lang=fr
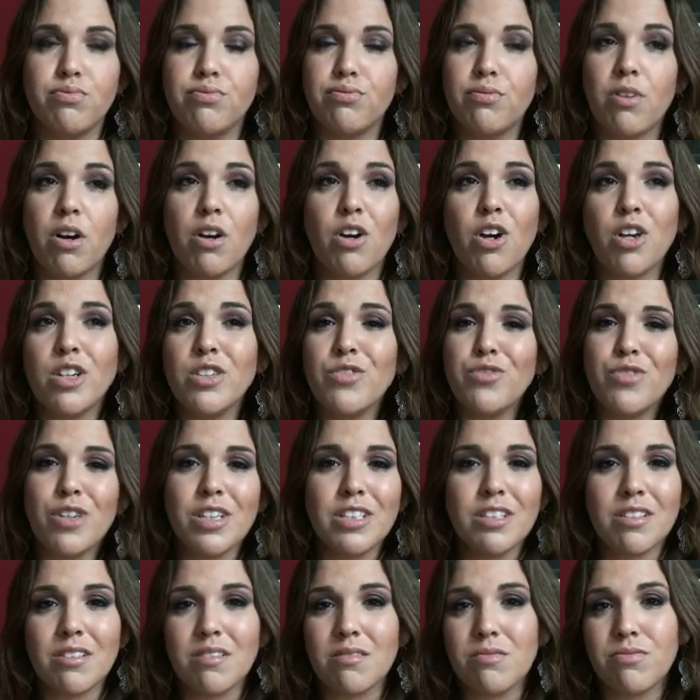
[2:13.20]
encore une fois,
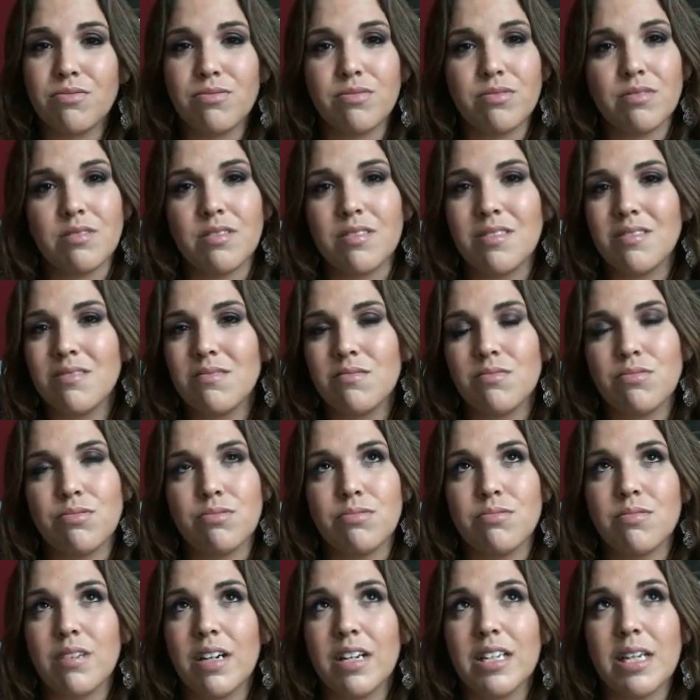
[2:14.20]

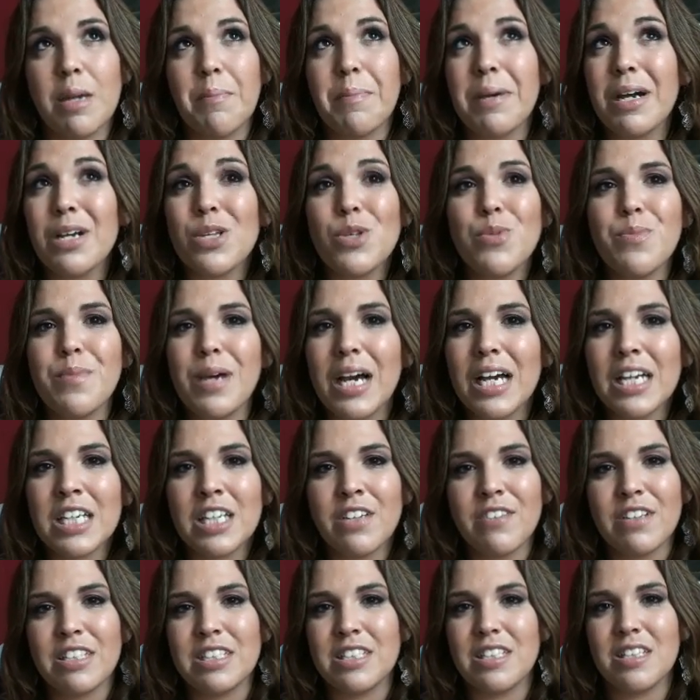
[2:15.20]
il n'y a pas une marque
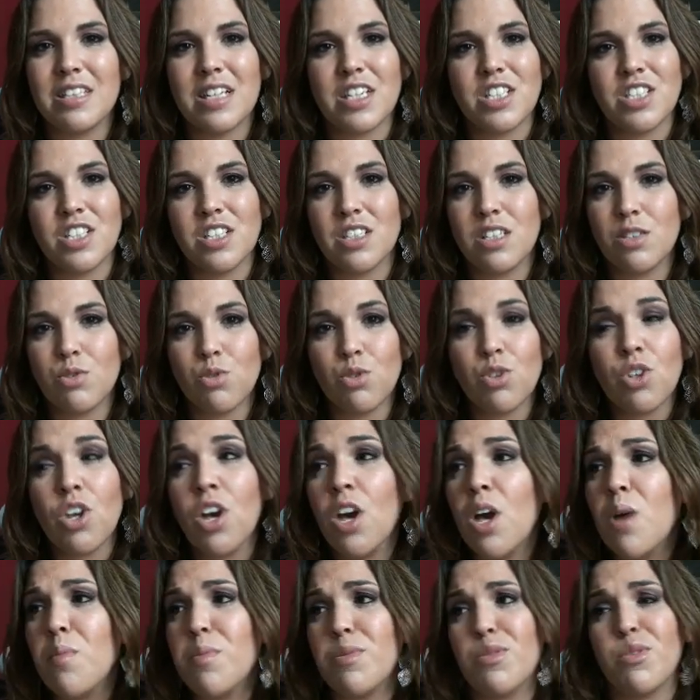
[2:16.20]
qui va se détacher des autres
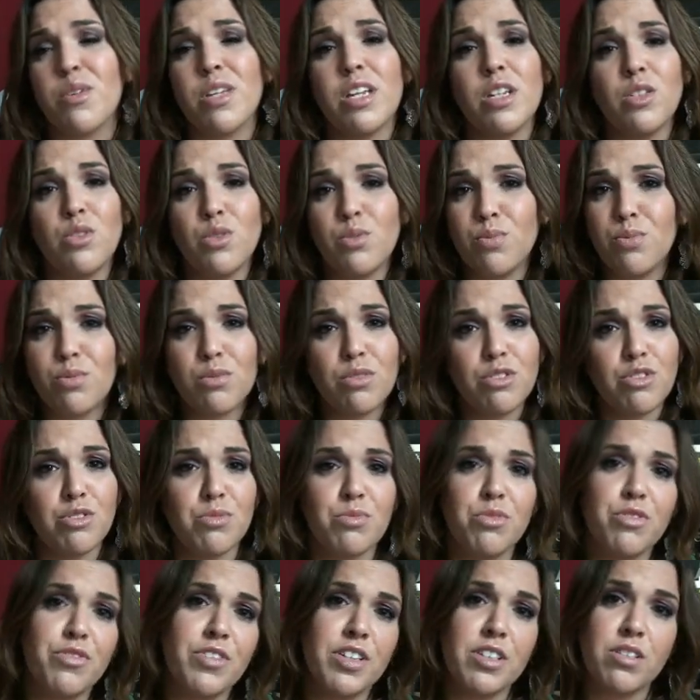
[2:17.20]
parce qu'il y a du bon et du
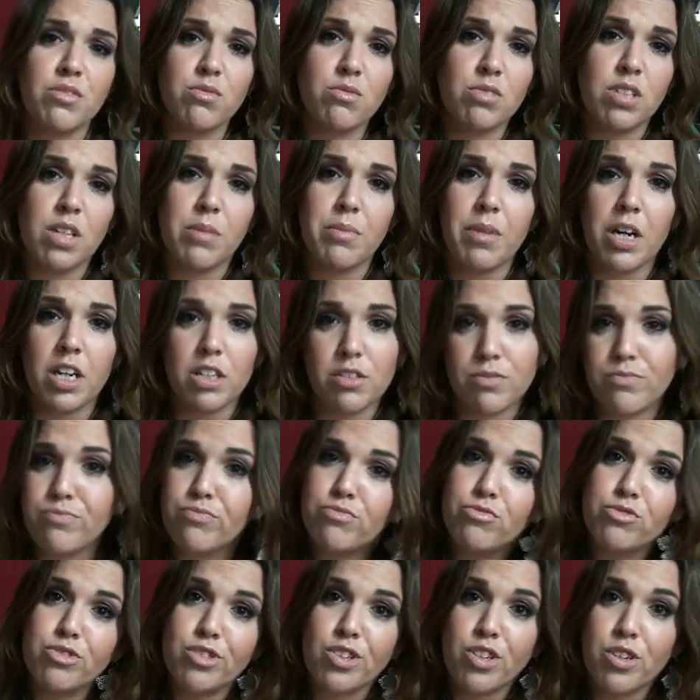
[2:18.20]
mauvais dans toutes les marques.
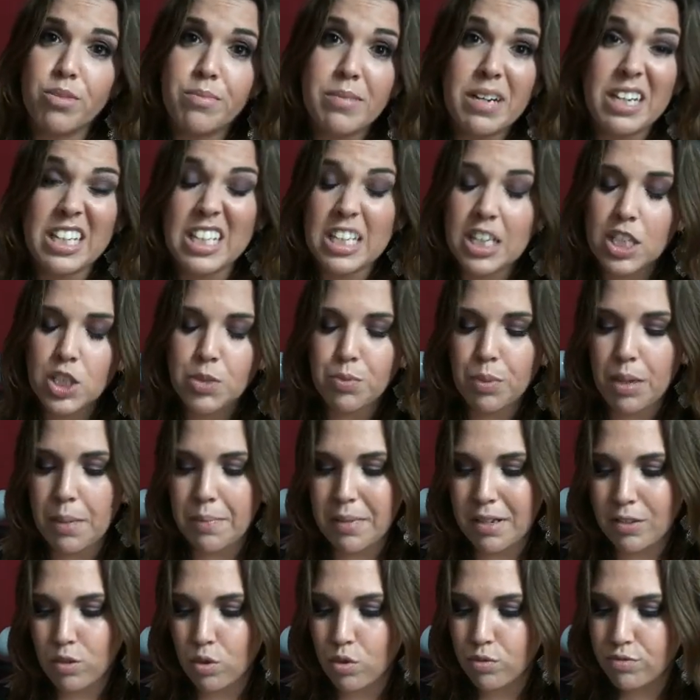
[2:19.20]
Donc euh, maquillage, je ne pourrais
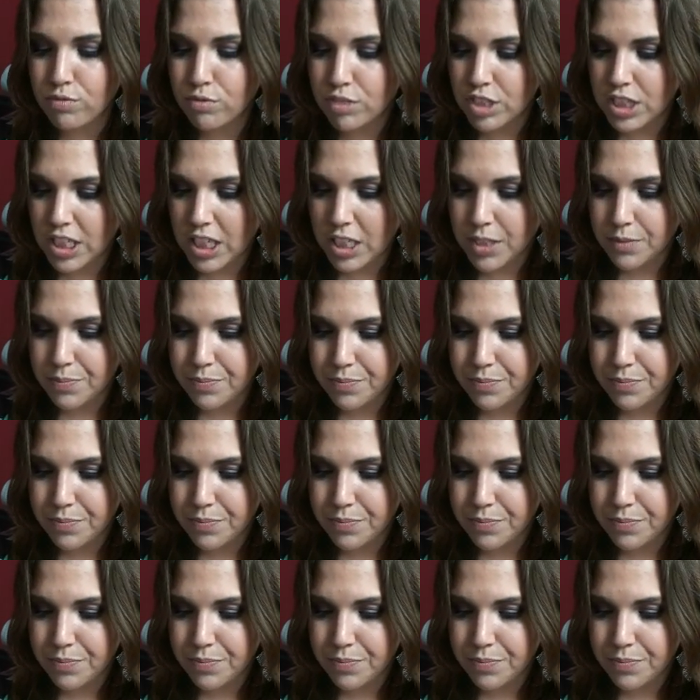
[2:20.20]
pas trop vous dire.